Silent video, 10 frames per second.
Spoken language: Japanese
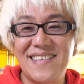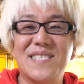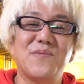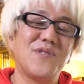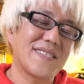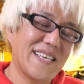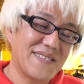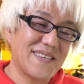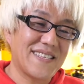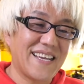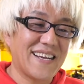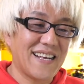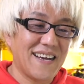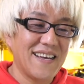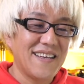自分にはセンスがないか
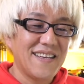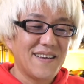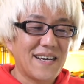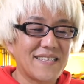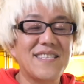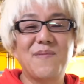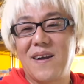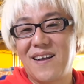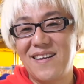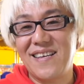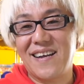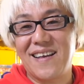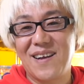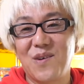ら、当たってばっかりだから、